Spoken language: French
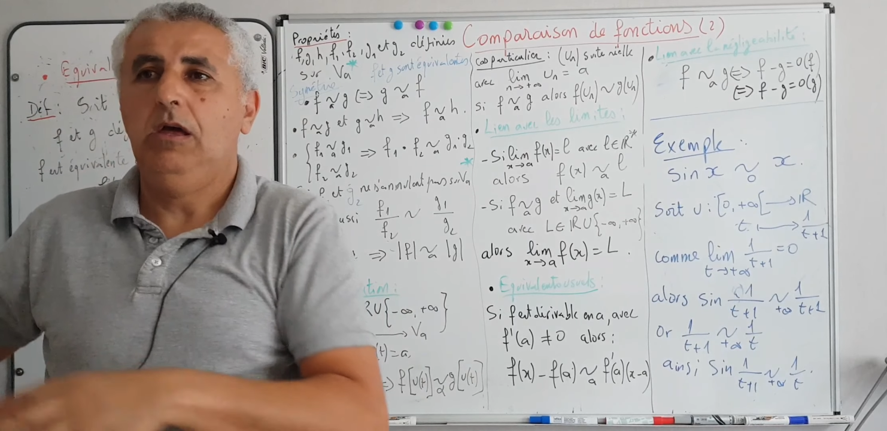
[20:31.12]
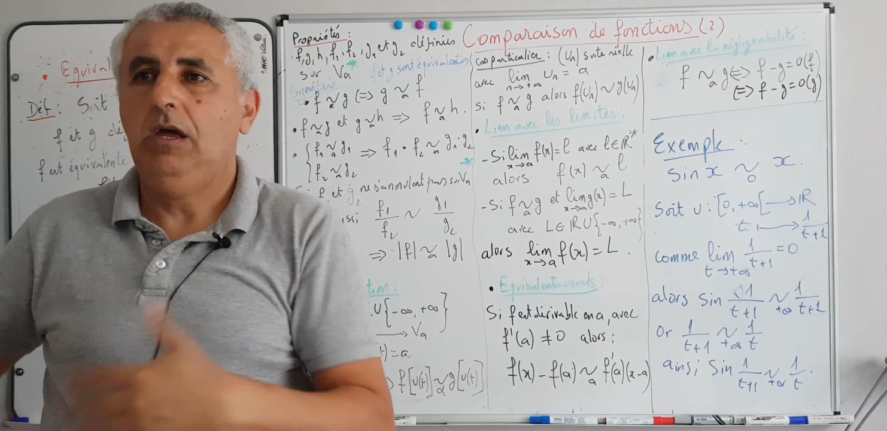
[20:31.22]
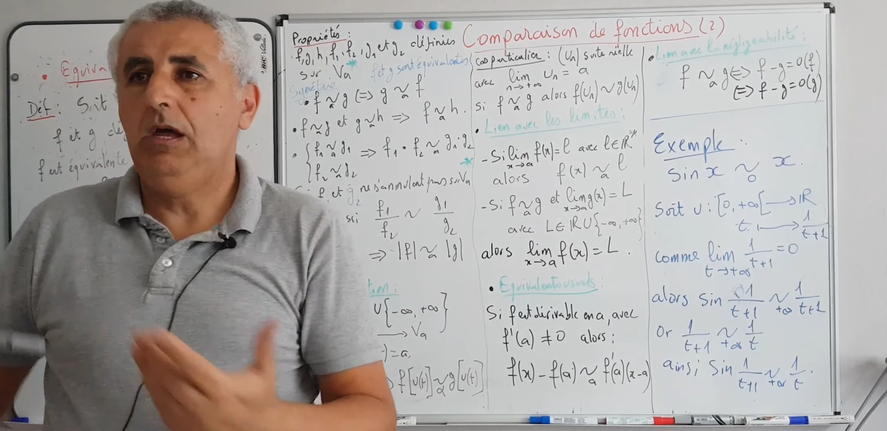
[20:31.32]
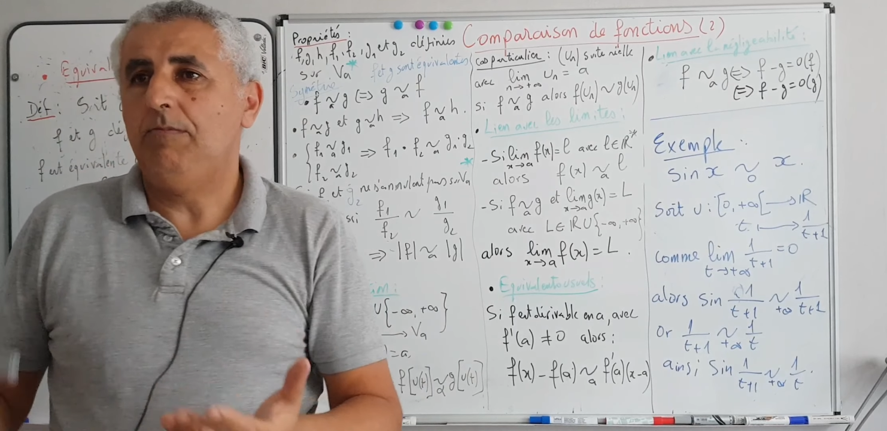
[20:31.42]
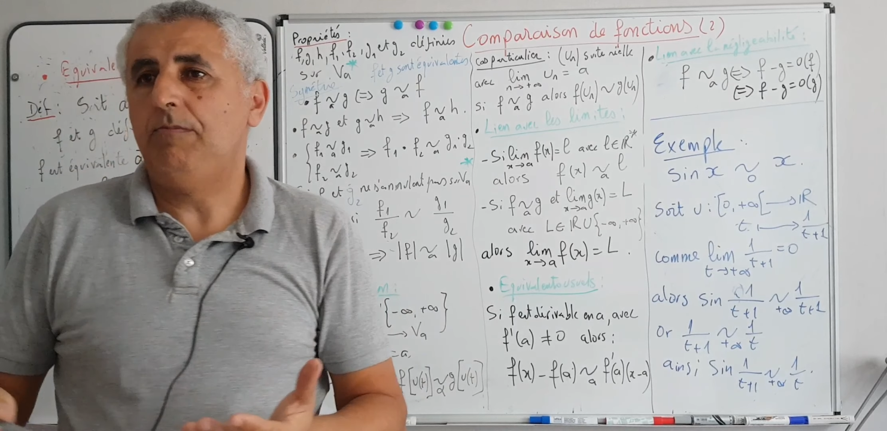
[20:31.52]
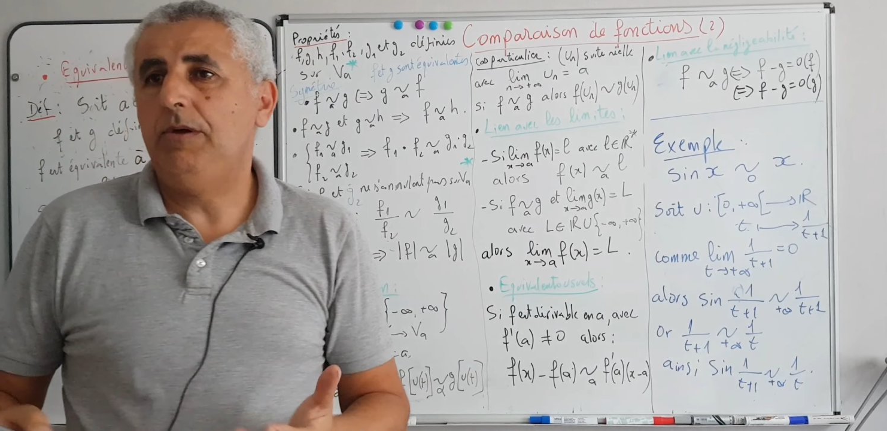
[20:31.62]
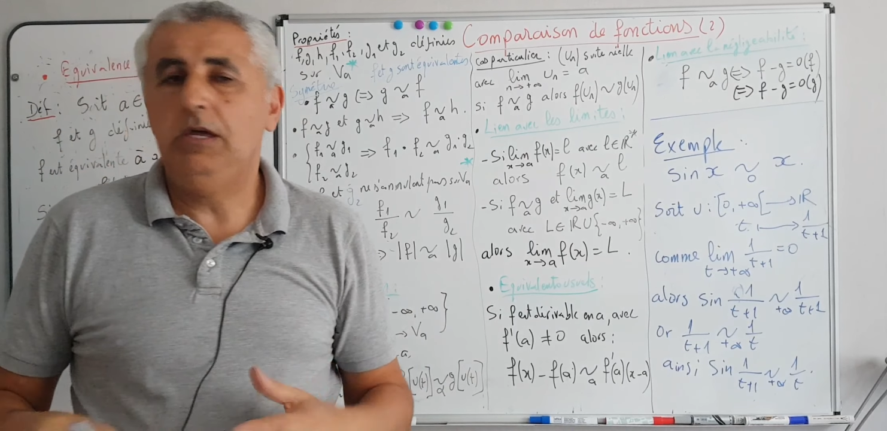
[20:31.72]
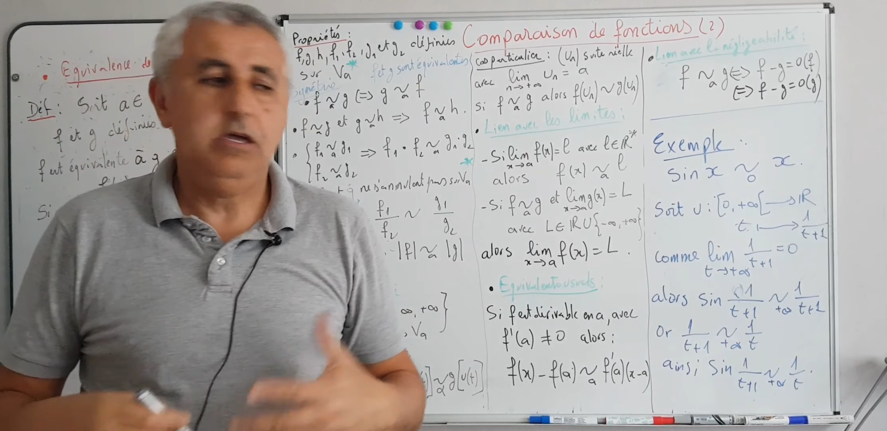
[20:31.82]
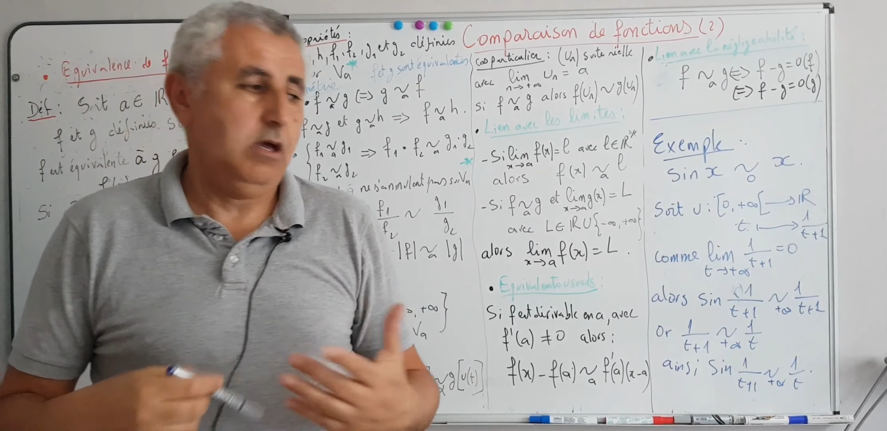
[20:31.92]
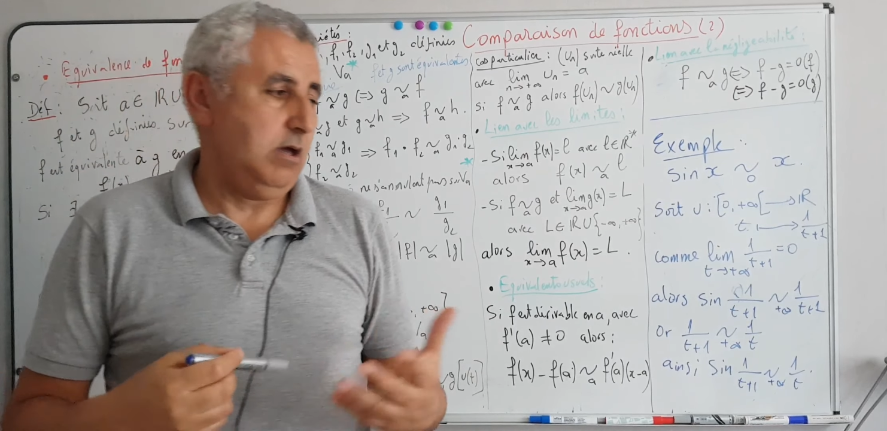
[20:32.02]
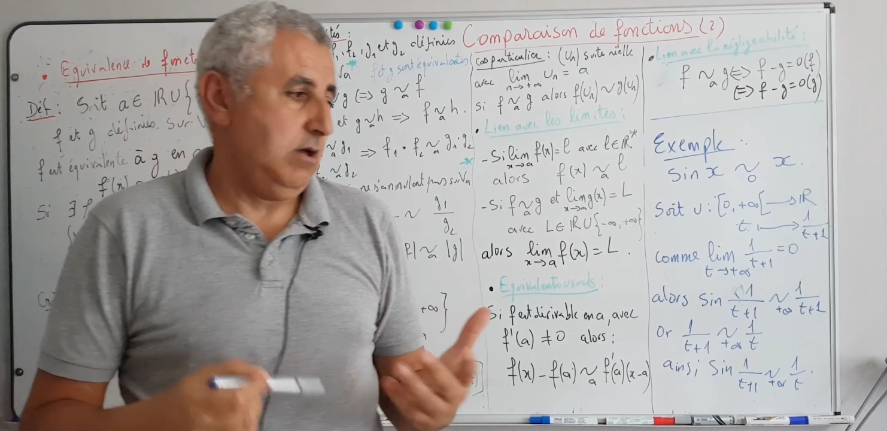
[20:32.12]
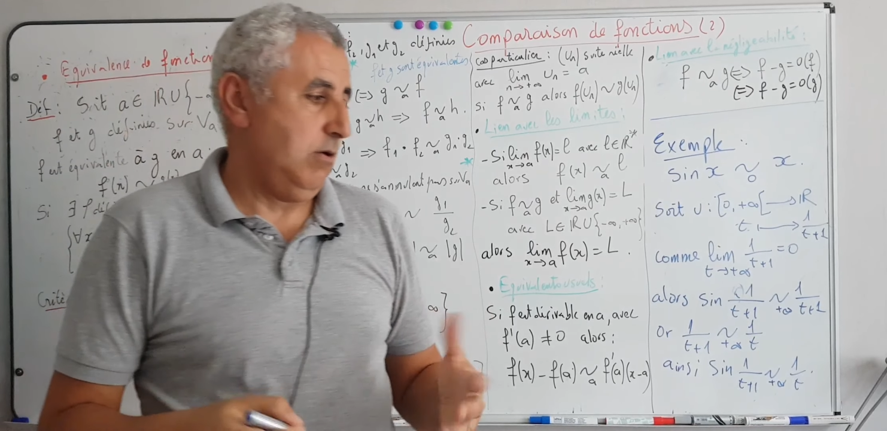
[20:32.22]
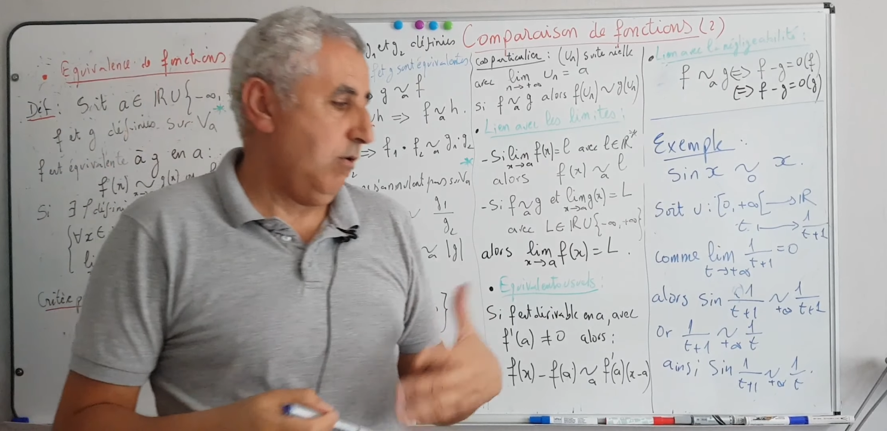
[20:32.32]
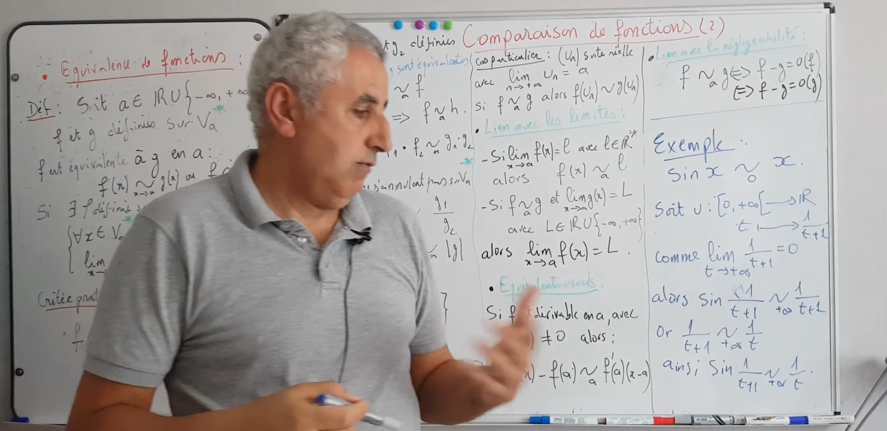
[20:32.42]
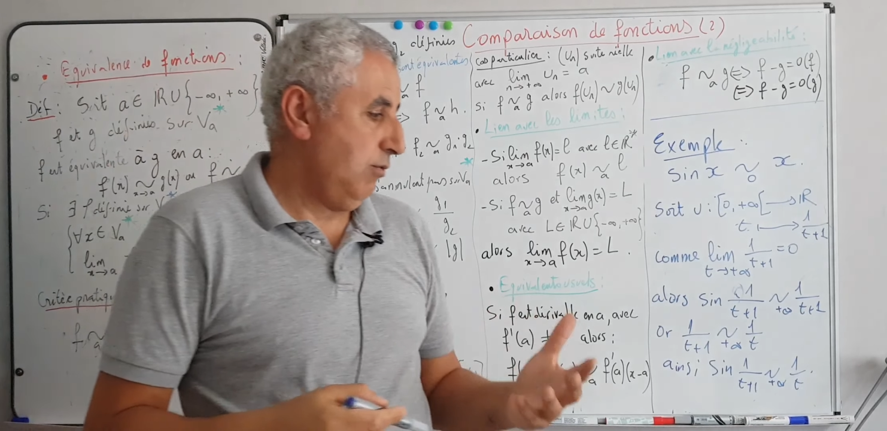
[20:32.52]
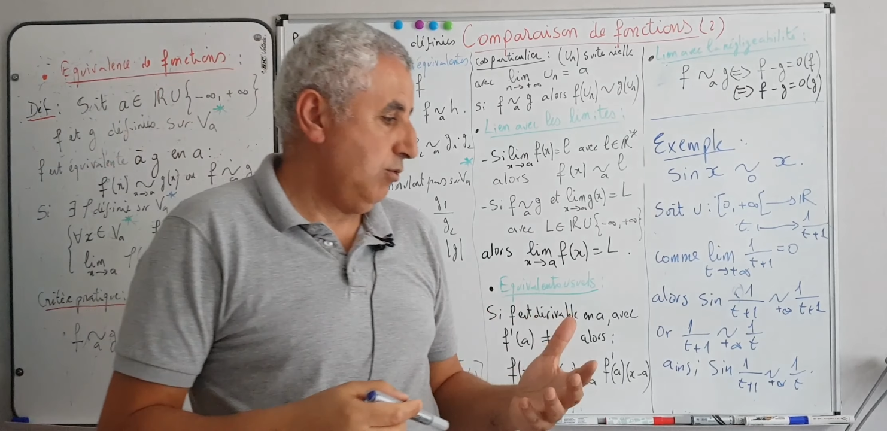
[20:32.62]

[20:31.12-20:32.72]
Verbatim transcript: Et puis, euh, on vous